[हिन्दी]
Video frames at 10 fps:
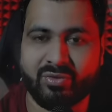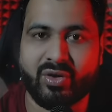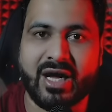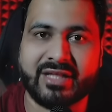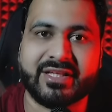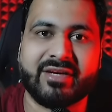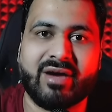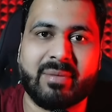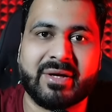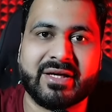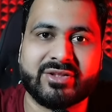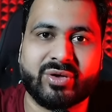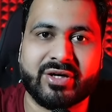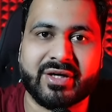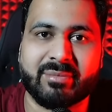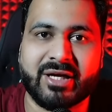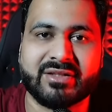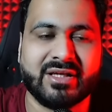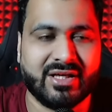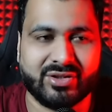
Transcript: वो आते हैं वहाँ पर एक दो घंटे बाद